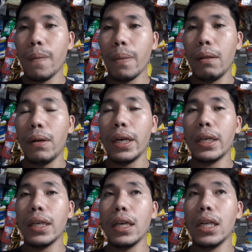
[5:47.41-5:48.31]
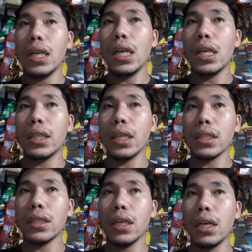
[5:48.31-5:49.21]
Diba?
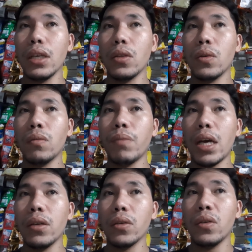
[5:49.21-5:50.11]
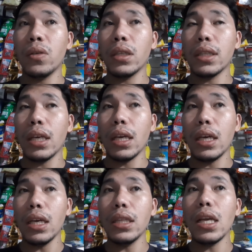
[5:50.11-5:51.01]
Ililigtas, uh, itong payo ko,
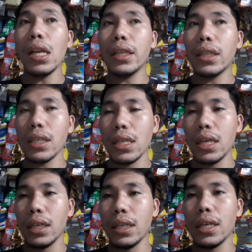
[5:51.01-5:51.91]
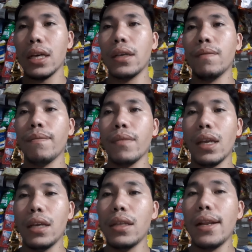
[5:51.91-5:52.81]
iniligtas lang kita.
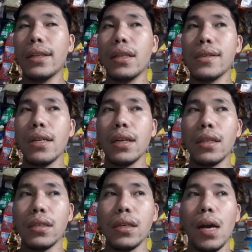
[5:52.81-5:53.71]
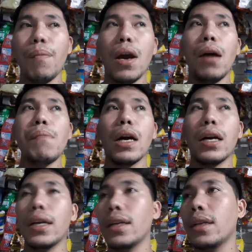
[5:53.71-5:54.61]
Iniligtas lang kita sa
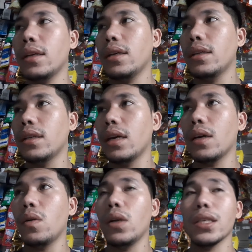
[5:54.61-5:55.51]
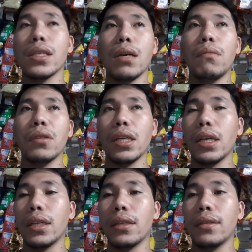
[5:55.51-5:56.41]
kapahamakan ng online sabong na yan.